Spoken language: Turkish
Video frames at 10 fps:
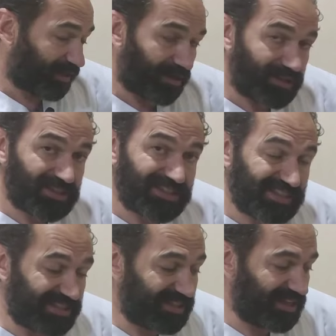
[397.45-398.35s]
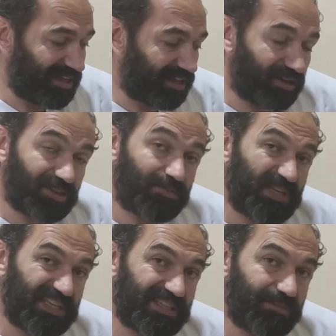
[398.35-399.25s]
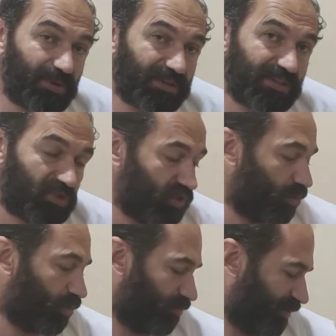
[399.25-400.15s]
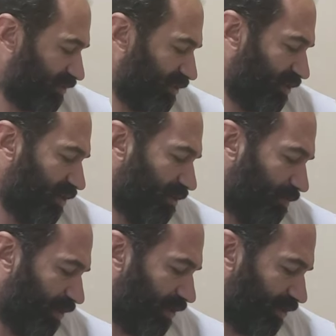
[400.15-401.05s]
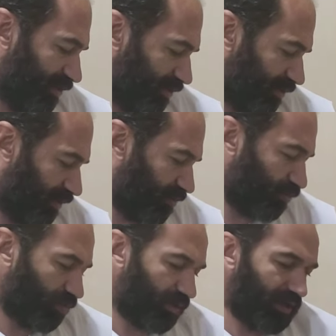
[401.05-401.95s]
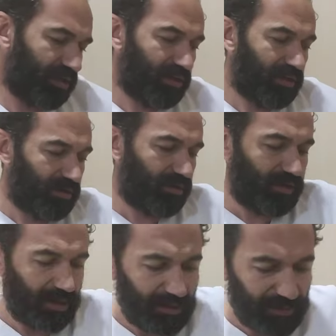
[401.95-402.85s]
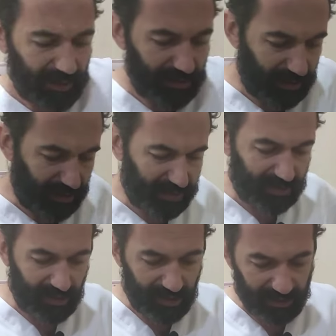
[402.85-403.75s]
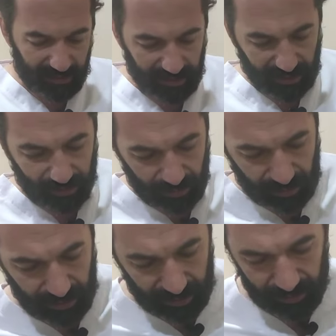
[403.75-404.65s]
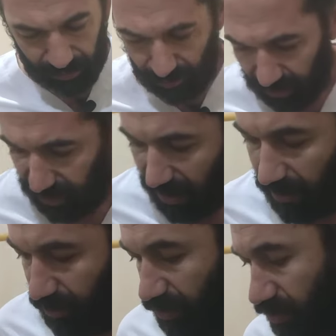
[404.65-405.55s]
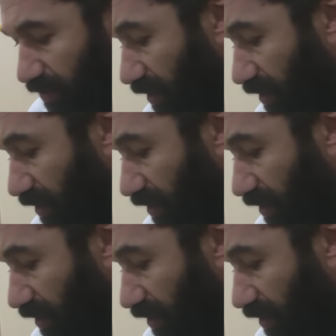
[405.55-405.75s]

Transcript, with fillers: kaç cc ile kaç pc basıncında olması Ayarlandıktan sonra hemen hastaya direkt olarak buradan ne yapıyoruz?